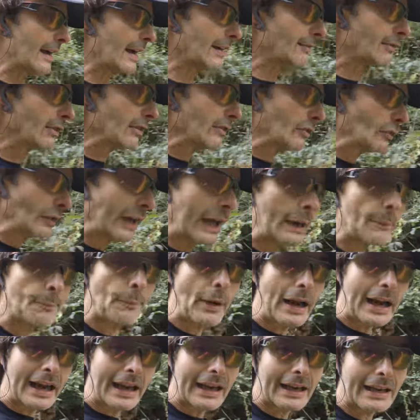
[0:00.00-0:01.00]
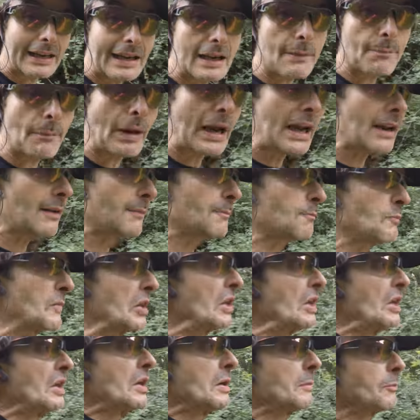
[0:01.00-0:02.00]
adicional para el gimbal,
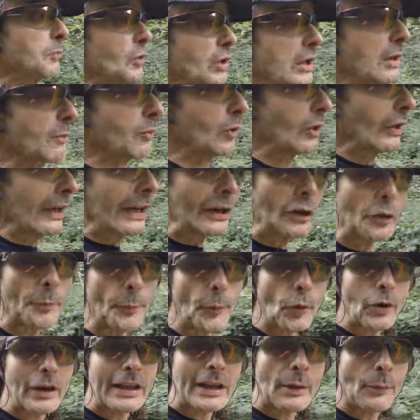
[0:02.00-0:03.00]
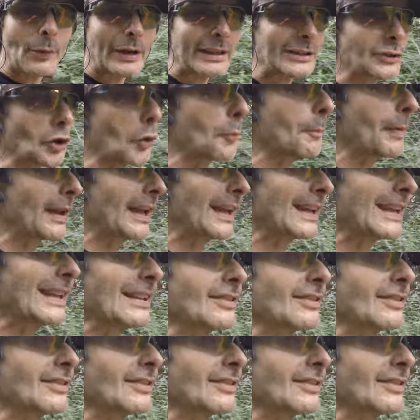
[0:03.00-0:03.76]
porque bueno, la GoPro la llevo a tope y en